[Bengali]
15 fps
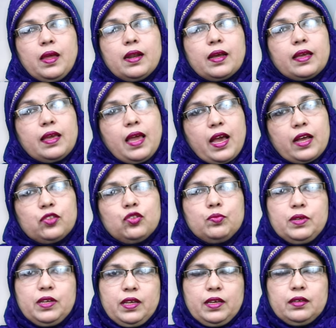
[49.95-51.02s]
নাকি
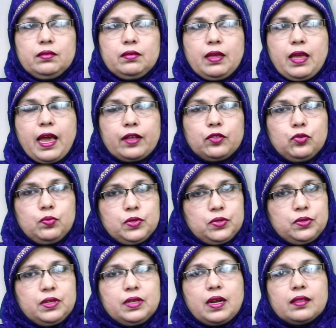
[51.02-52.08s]
একদমই নেই একদমই
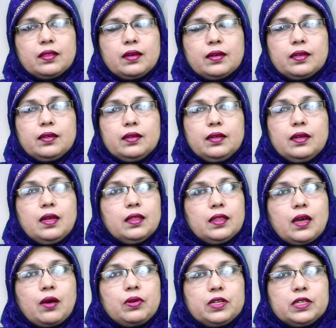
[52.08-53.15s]
যদি না থাকে
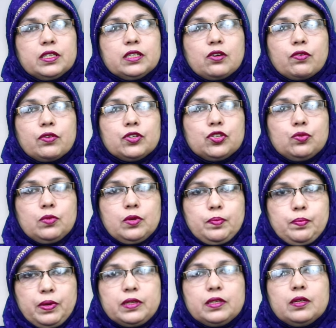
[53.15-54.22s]
তাহলে সেটা অনেক সময়
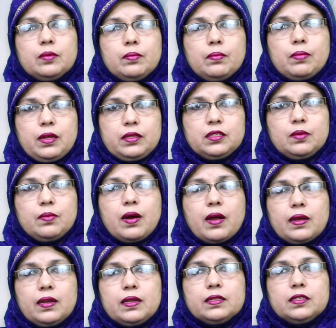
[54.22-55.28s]
পেটে বাচ্চা
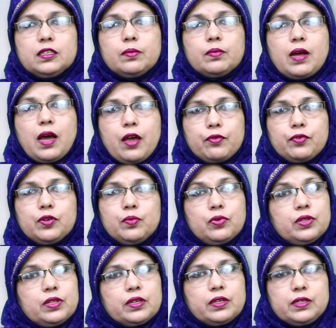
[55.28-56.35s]
মারা গেলে যেটা আমরা আয়োডি
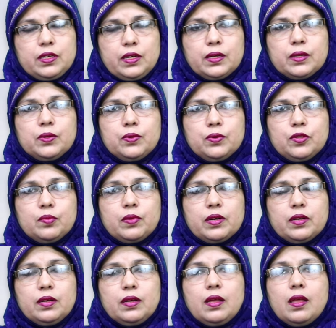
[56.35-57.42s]
বলে থাকি সেক্ষেত্রে হতে
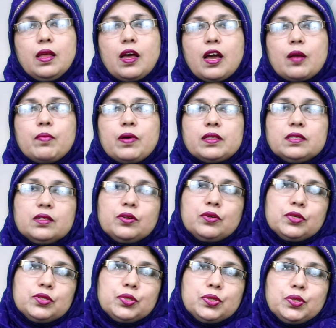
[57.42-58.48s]
পারে আর বাচ্চা
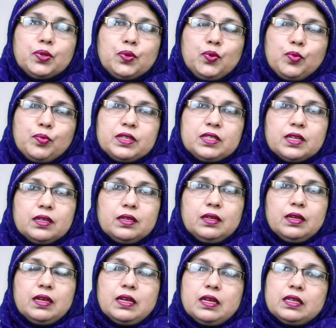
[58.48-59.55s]
নড়াচড়টা কমে যায়
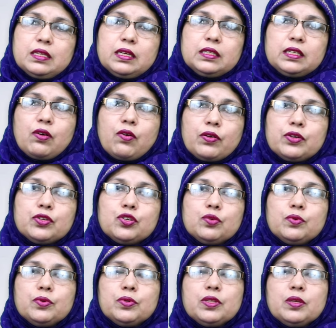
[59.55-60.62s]
সেটা অনেক
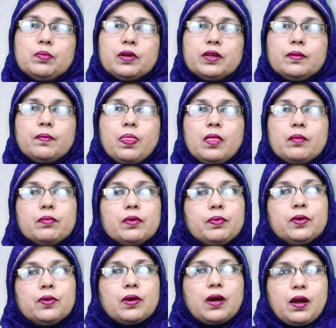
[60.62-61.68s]
সময় হতে পারে
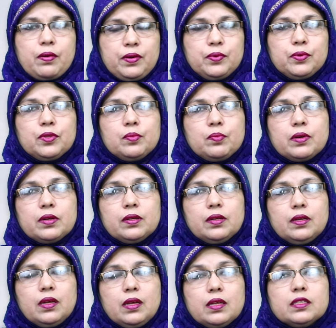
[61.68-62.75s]
বিভিন্ন কারণে হতে পারে
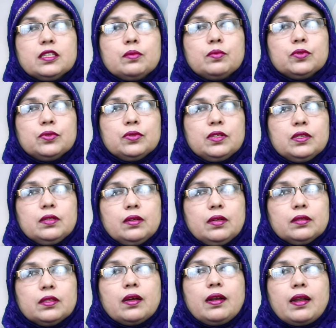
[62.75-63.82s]
যেমন যদি তার